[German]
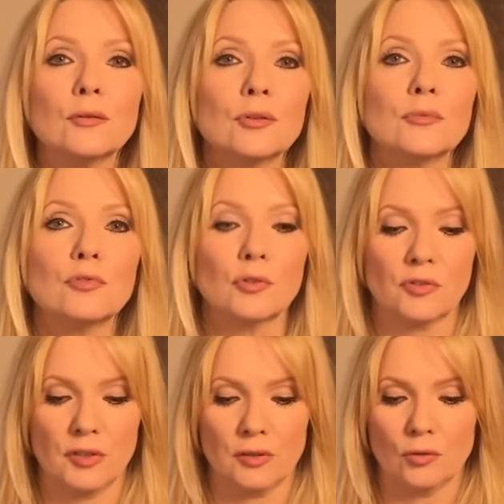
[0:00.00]
und dem
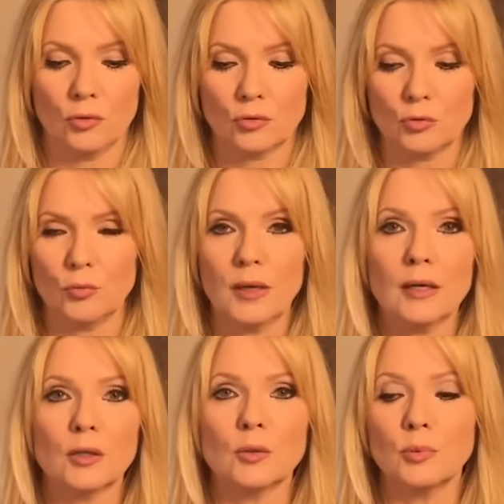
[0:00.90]
14.
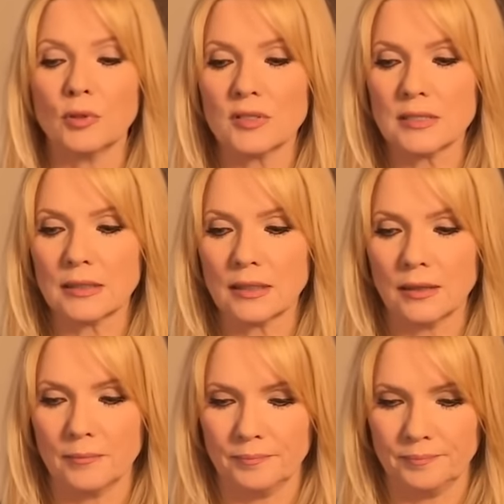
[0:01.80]
Oktober Geburtstag
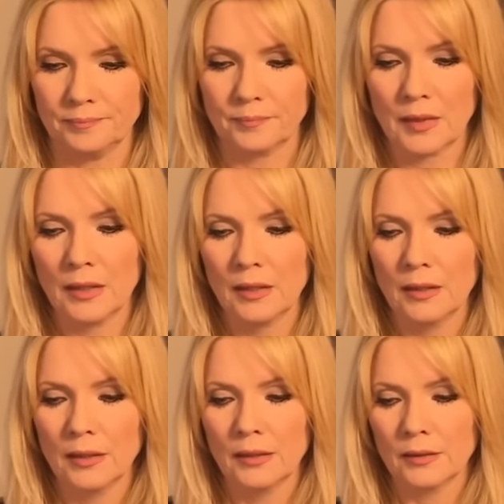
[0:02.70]
haben.
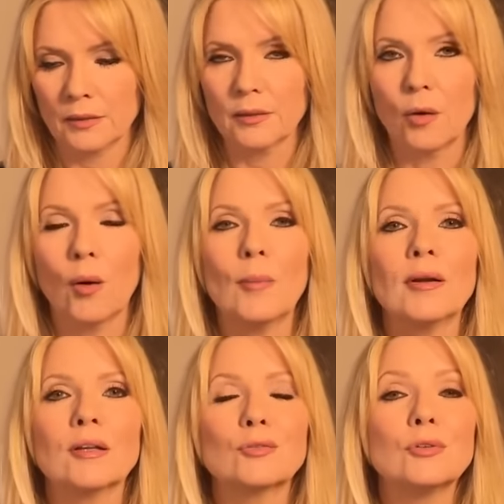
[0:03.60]
Genau,
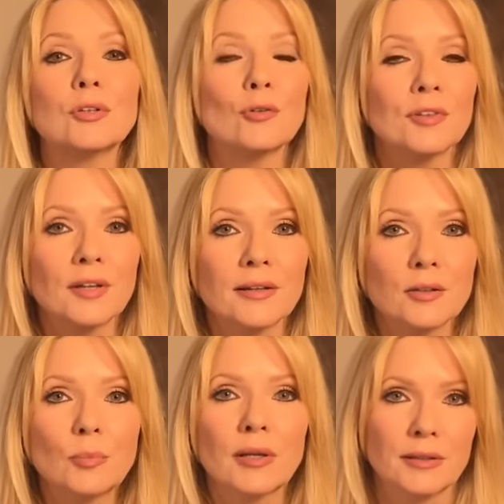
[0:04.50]
aber natürlich auch wenn ihr
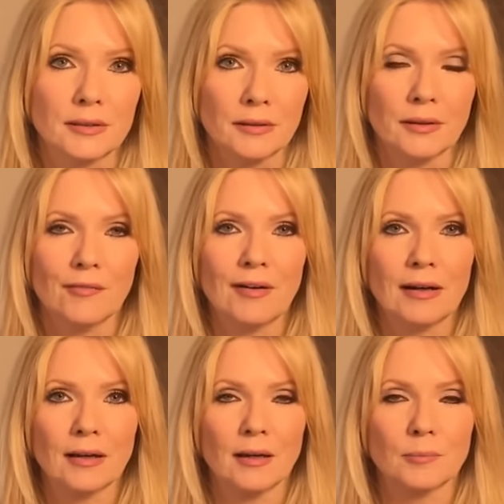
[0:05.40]
andere Planeten in der
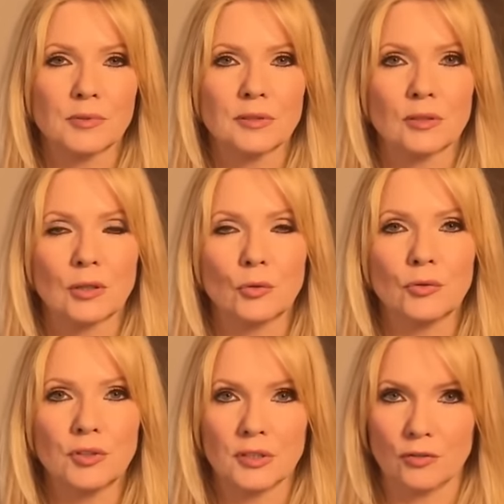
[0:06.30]
Waage habt,
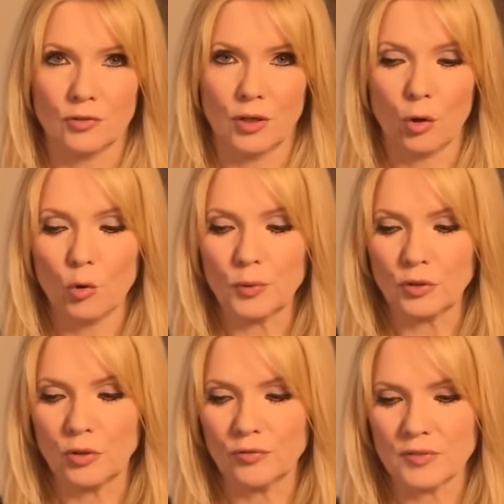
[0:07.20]
können die davon auch
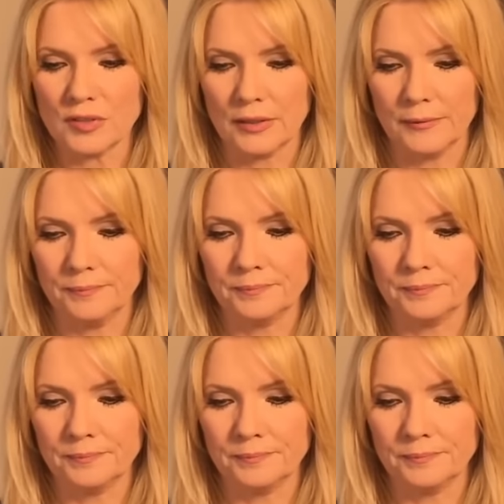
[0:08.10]
betroffen sein.